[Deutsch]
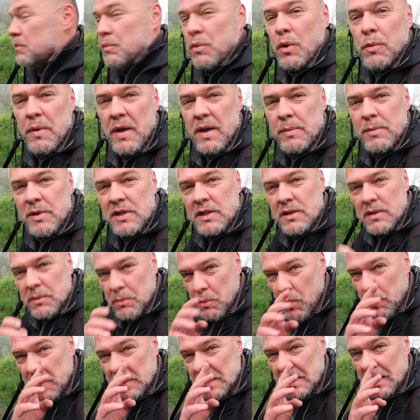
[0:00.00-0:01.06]
Das Problem ist,
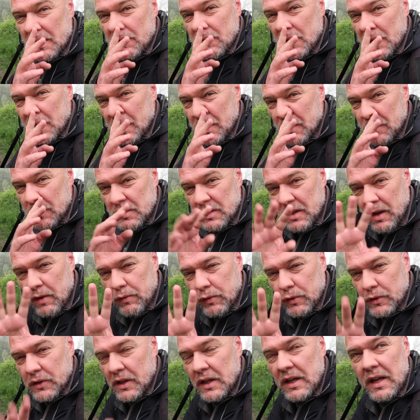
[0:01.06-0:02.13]
momentan wird er noch sehr
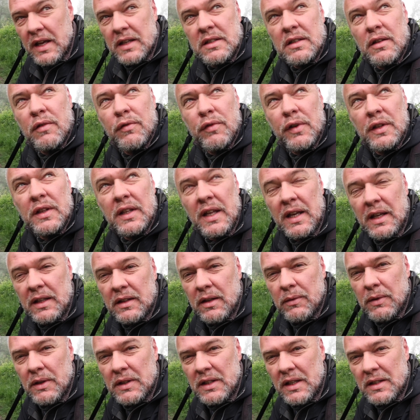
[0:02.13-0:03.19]
von den Ästen
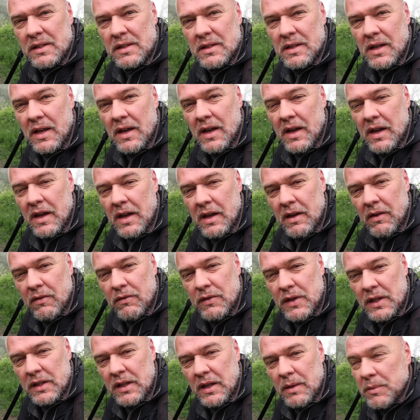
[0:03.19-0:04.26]
verdeckt, aber das
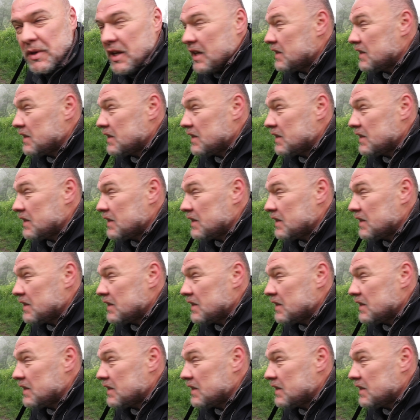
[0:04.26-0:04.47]
wird eben